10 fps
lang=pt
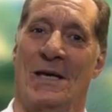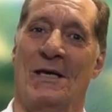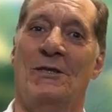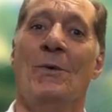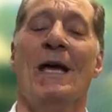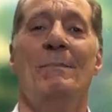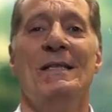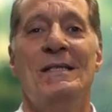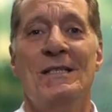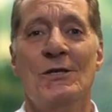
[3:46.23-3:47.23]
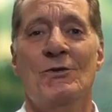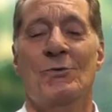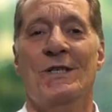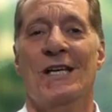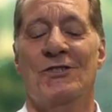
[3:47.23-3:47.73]
Então é
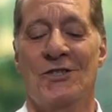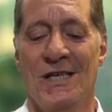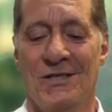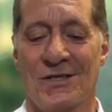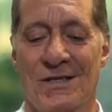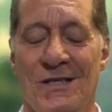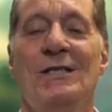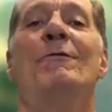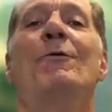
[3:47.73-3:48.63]
preciso que a gente assim se